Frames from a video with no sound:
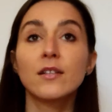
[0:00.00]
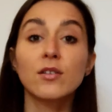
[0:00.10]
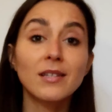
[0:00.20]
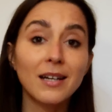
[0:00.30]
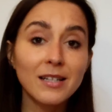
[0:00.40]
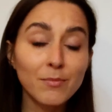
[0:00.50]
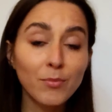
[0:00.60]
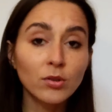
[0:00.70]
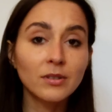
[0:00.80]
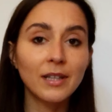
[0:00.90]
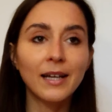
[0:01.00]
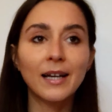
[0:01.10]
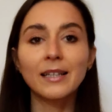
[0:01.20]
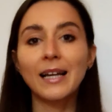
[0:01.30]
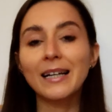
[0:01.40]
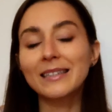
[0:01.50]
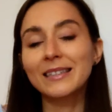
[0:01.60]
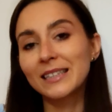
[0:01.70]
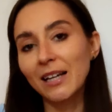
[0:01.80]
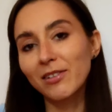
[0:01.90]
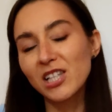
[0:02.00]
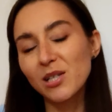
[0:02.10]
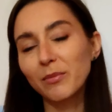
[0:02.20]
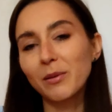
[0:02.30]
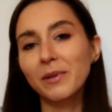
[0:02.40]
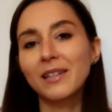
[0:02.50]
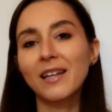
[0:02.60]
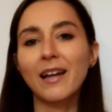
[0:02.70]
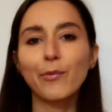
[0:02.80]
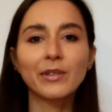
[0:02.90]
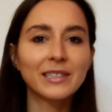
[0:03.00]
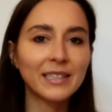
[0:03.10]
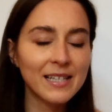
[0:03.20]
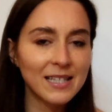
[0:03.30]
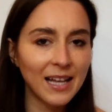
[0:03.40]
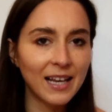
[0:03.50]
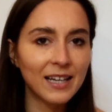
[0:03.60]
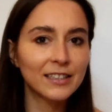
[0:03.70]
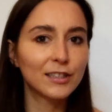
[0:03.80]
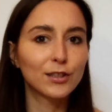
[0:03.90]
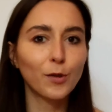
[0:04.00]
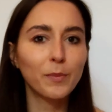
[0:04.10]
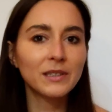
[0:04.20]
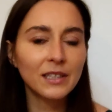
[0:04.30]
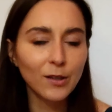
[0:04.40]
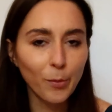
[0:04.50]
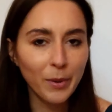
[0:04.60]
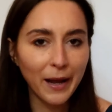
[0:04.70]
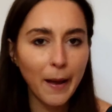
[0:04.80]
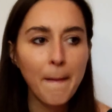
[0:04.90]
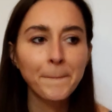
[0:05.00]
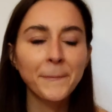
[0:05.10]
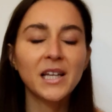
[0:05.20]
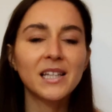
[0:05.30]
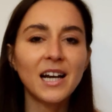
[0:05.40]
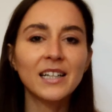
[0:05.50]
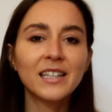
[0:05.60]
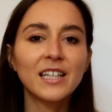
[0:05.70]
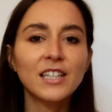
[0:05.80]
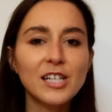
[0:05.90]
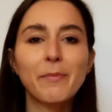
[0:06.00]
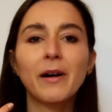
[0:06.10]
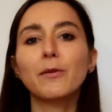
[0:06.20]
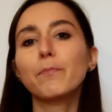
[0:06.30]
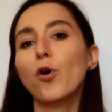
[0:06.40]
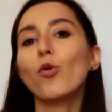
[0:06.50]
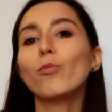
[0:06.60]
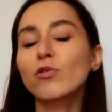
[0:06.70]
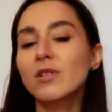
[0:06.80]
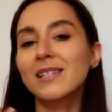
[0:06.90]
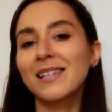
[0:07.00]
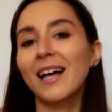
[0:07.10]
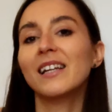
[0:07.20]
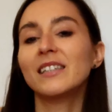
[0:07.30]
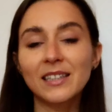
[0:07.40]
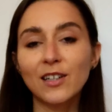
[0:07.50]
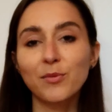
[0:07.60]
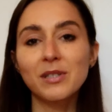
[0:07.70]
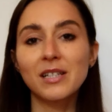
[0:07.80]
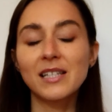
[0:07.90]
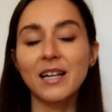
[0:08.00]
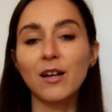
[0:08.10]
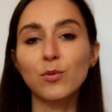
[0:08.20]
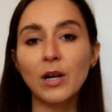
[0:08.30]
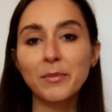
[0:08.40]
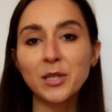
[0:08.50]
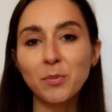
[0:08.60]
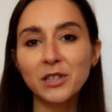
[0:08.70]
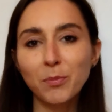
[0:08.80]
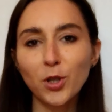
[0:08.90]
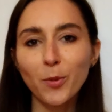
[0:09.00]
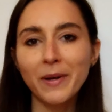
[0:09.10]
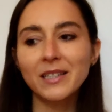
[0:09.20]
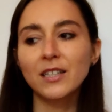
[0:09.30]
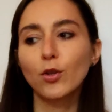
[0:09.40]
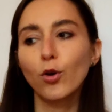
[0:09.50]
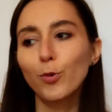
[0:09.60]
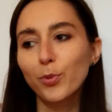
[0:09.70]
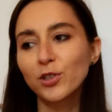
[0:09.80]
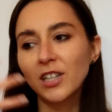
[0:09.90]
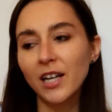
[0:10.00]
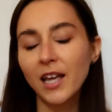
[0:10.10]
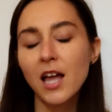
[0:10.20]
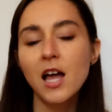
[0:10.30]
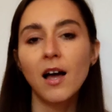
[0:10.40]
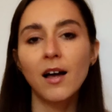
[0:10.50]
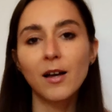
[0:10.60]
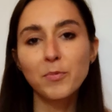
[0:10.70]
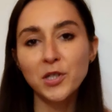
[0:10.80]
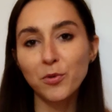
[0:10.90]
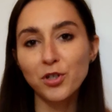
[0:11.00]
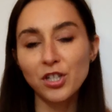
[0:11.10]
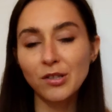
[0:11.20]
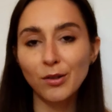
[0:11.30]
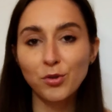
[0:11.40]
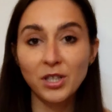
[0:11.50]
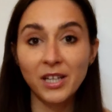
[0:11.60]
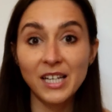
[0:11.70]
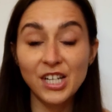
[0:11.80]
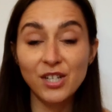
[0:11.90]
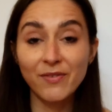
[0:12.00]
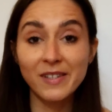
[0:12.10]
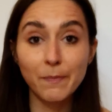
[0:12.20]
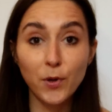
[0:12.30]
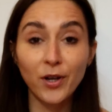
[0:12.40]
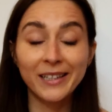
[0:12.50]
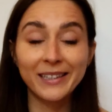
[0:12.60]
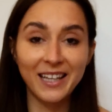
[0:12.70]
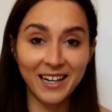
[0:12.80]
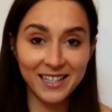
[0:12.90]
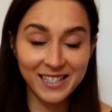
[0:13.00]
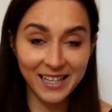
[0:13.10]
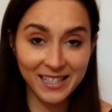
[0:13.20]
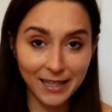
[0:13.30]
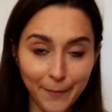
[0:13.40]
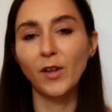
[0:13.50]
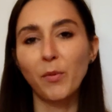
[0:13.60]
co jest teraz modne, jak zestawić ze sobą te materiały, gdzie je znaleźć, co będzie dobre. Generalnie trzeba im pomóc znaleźć taką stylistykę, która im się będzie podobać, no i później e, przełożyć to już na rzeczywisty projekt i realizację.